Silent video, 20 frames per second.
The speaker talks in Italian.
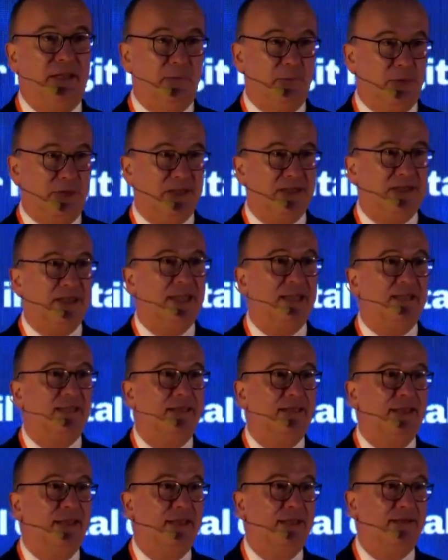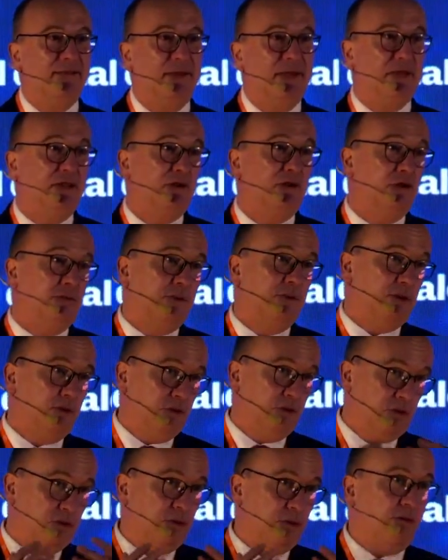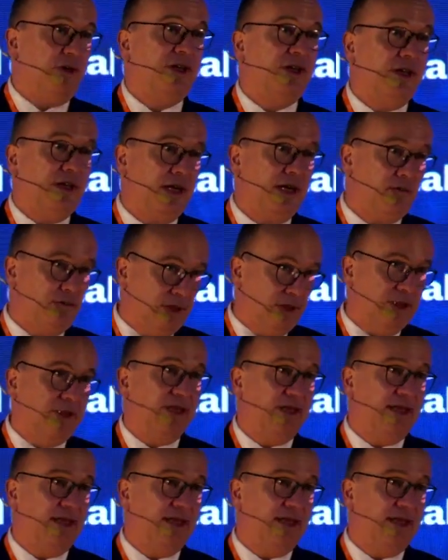del presente e di come costruire